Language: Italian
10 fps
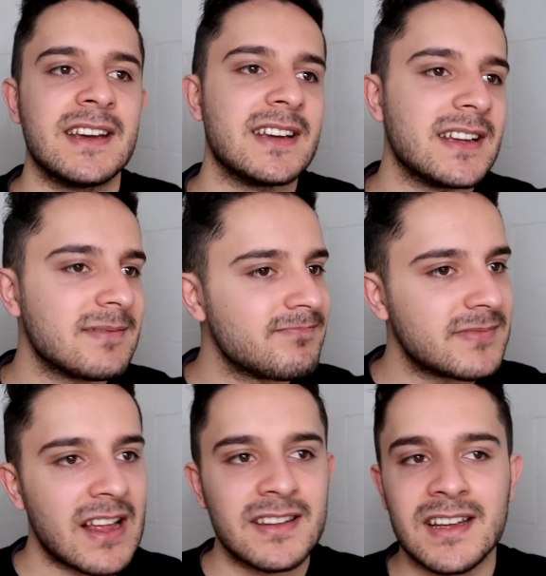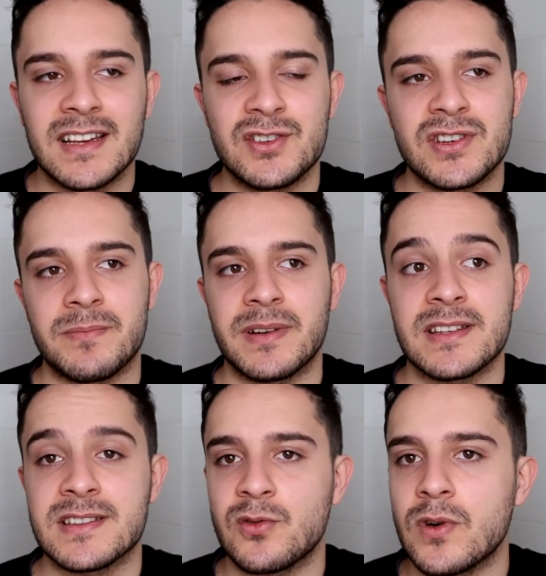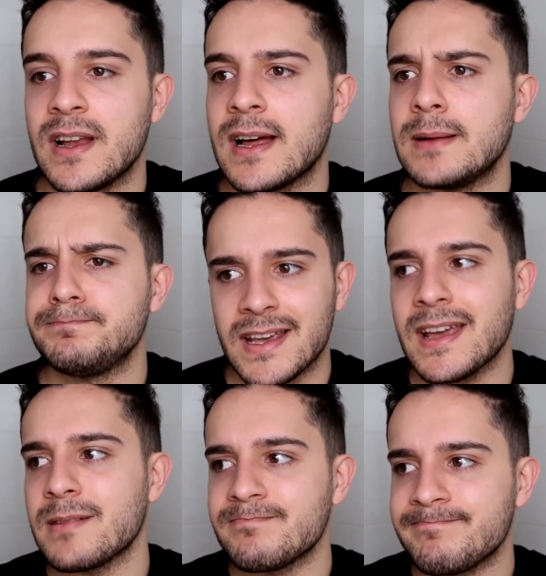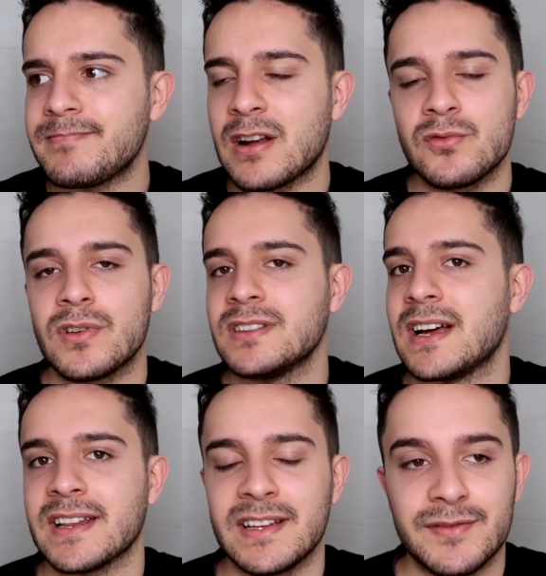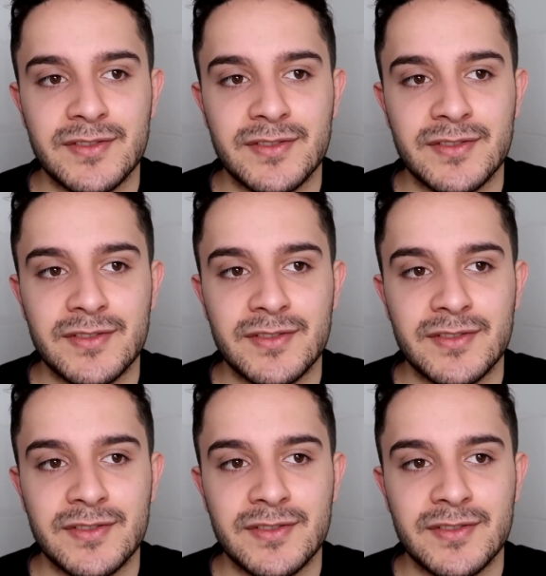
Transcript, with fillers: Eh, tanti cliché presi qua e là che a lungo andare nel